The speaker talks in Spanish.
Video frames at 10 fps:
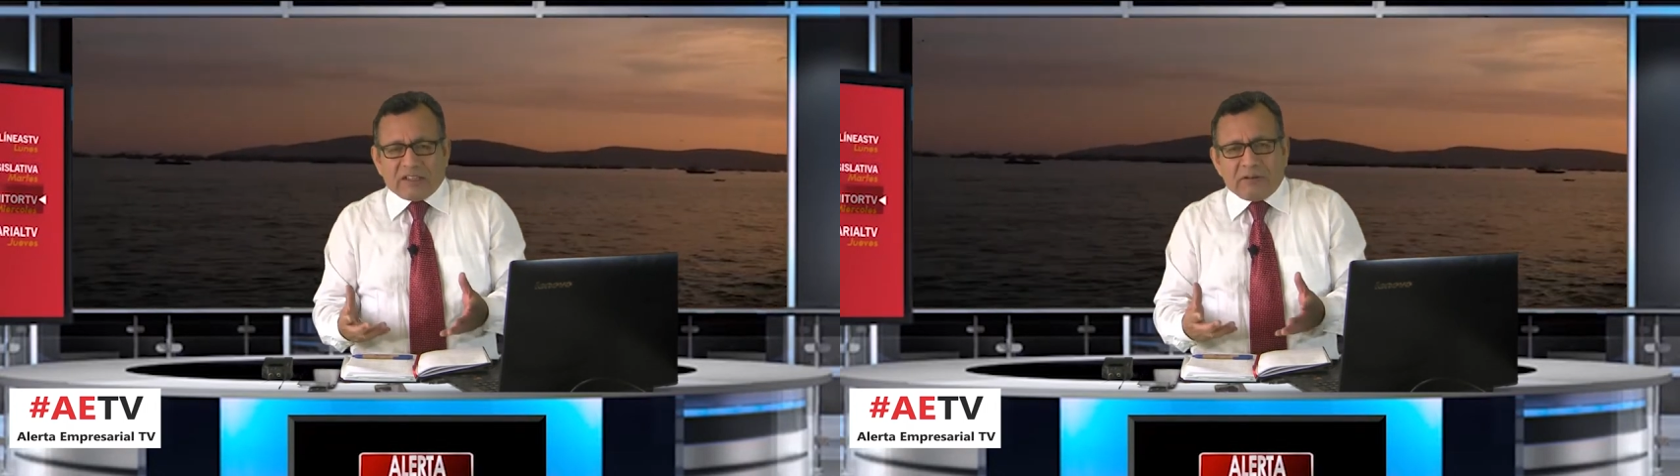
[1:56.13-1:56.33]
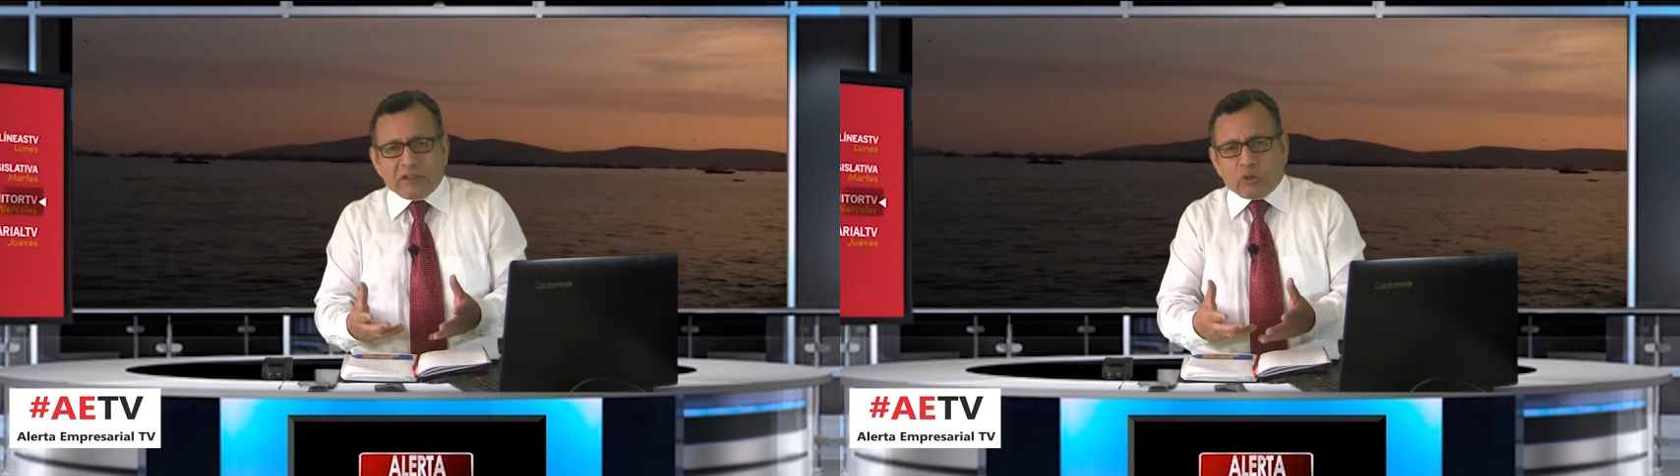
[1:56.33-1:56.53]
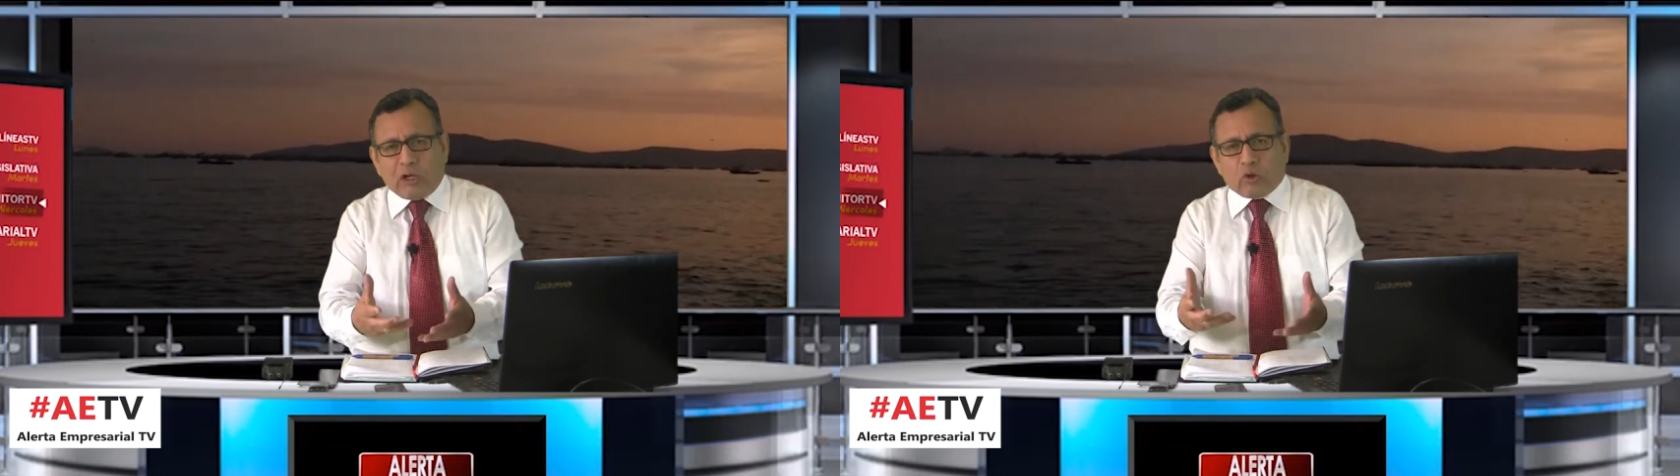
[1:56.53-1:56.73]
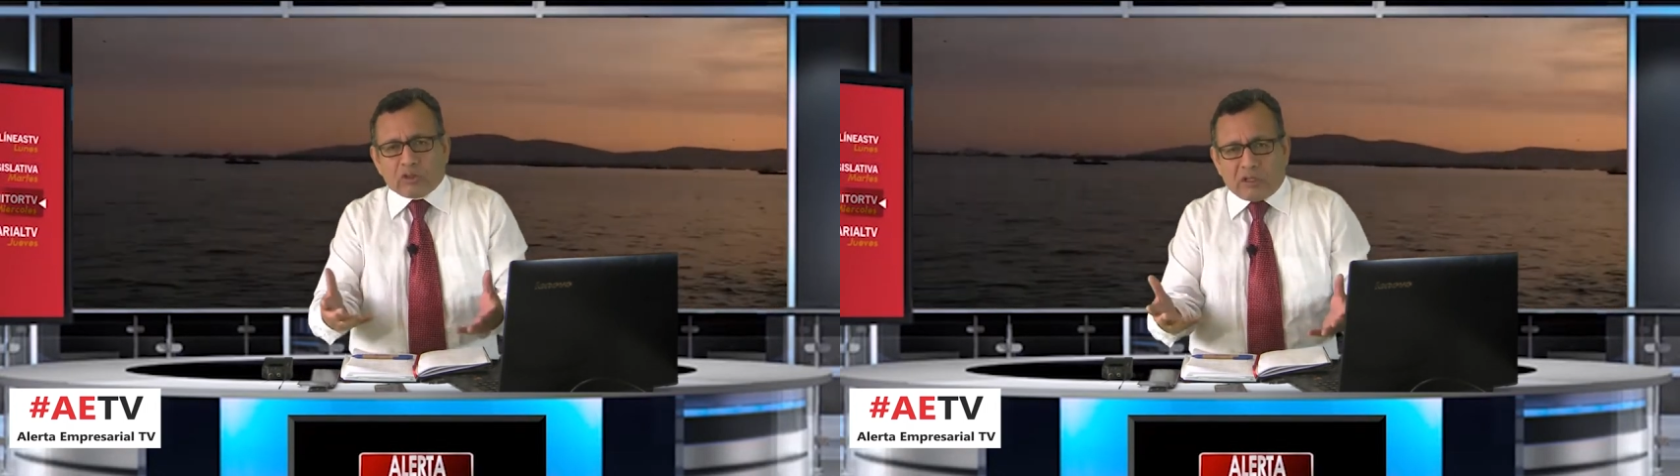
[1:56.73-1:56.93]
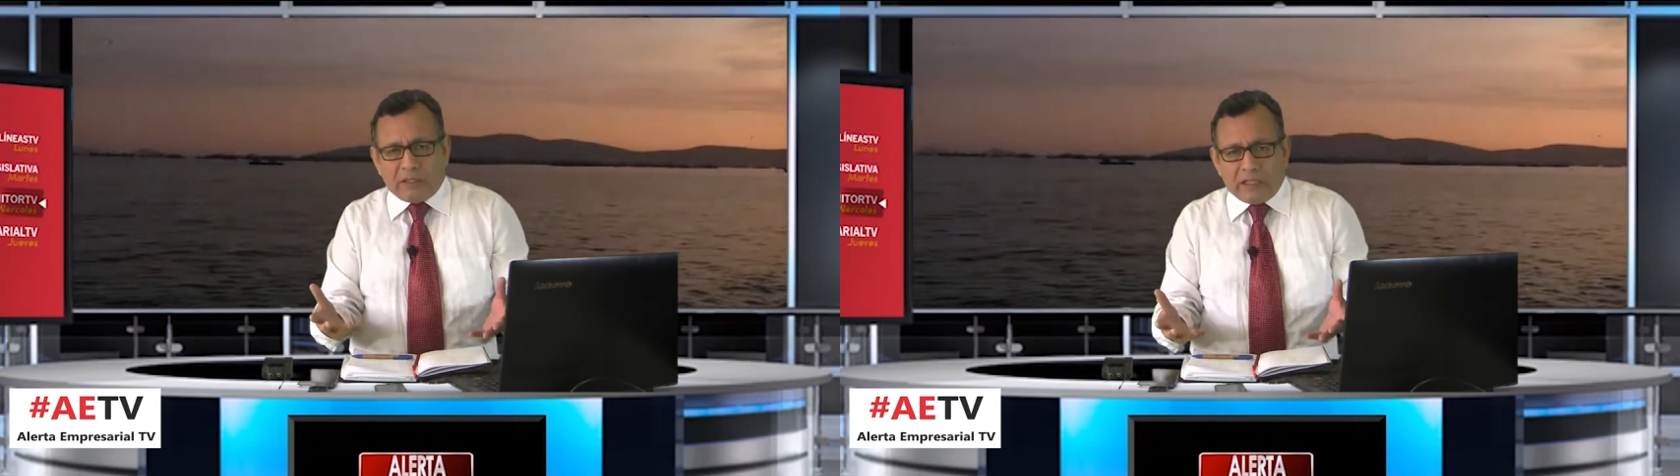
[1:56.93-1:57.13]
estaba dentro de la
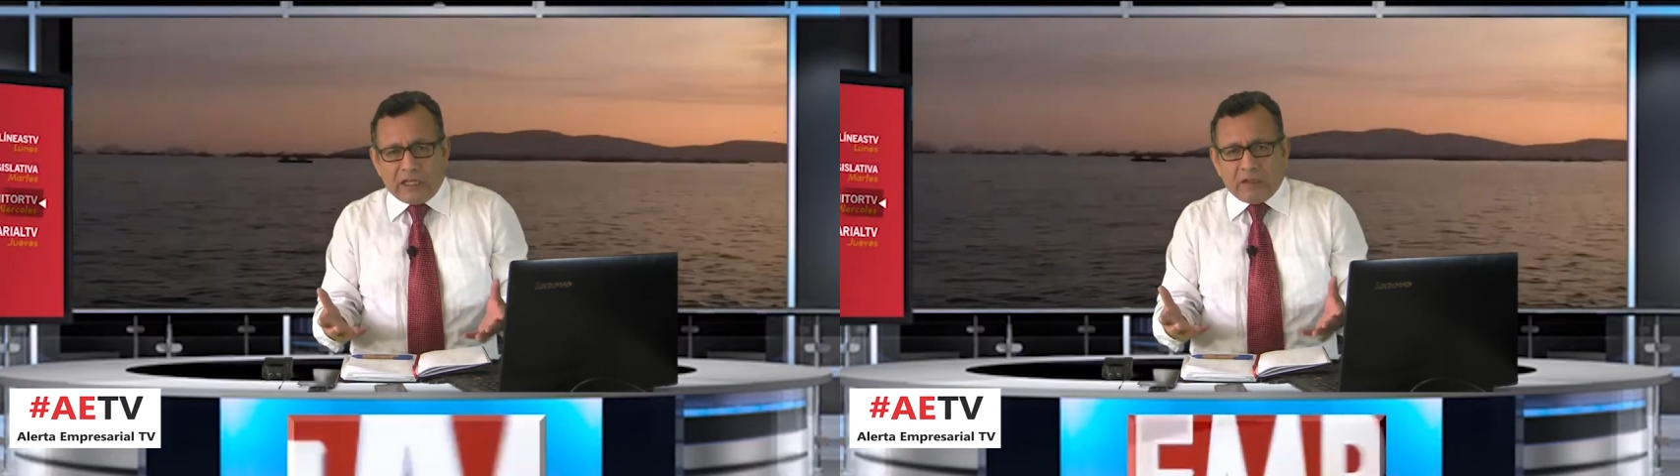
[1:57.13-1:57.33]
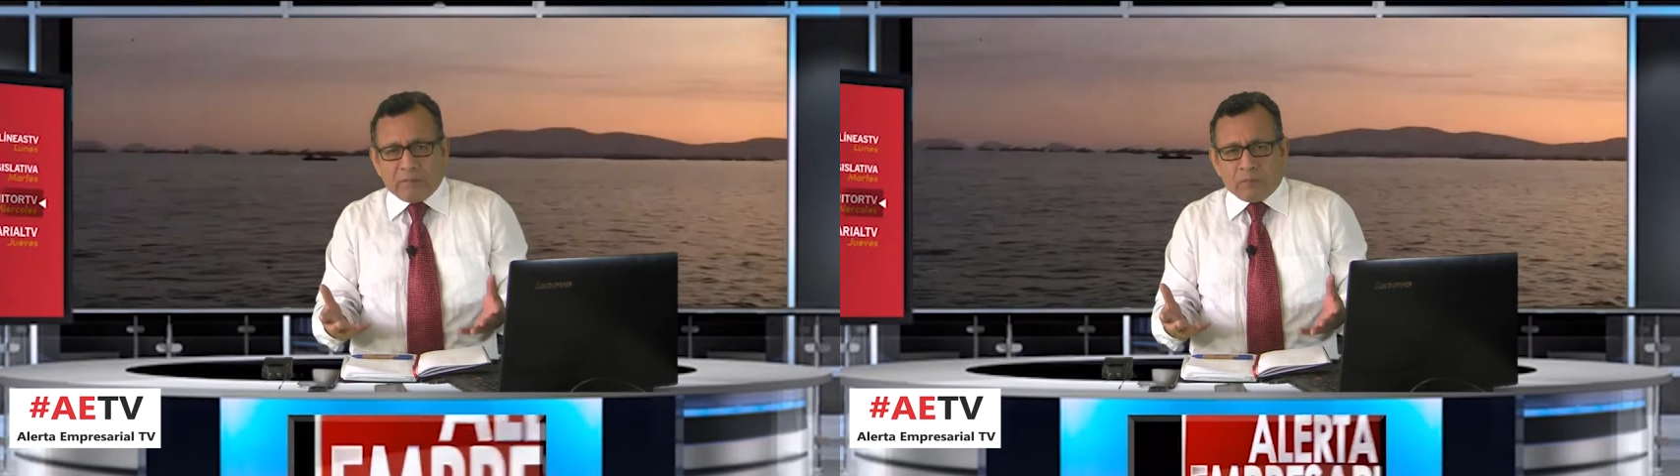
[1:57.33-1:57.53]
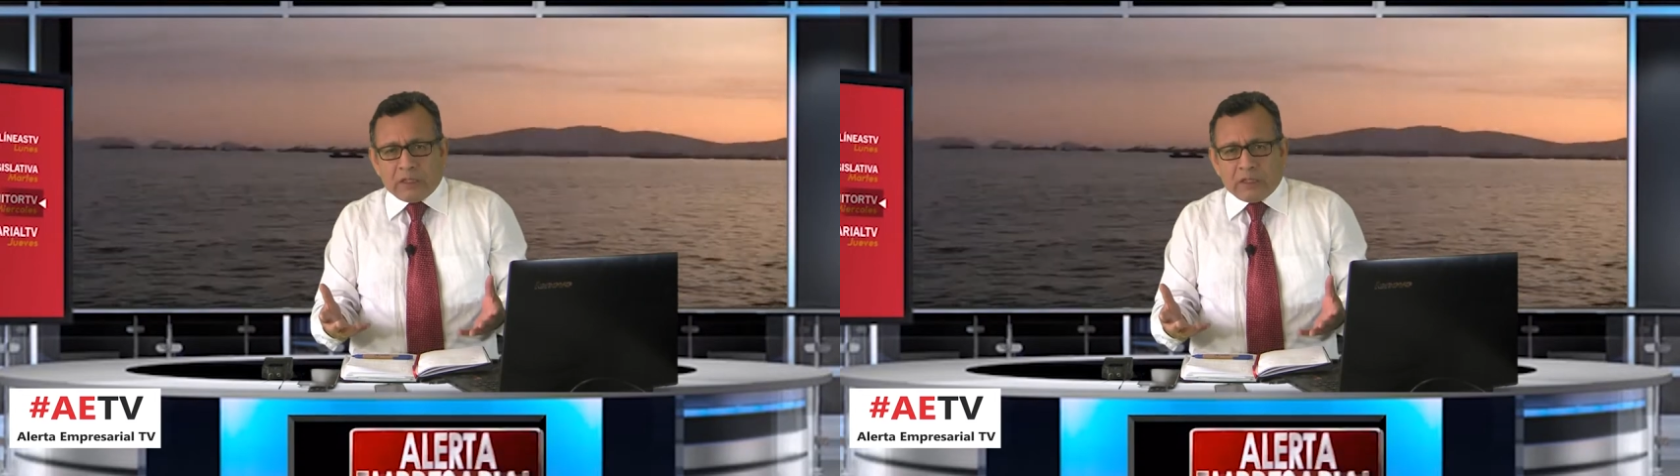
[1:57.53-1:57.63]
contabilidad.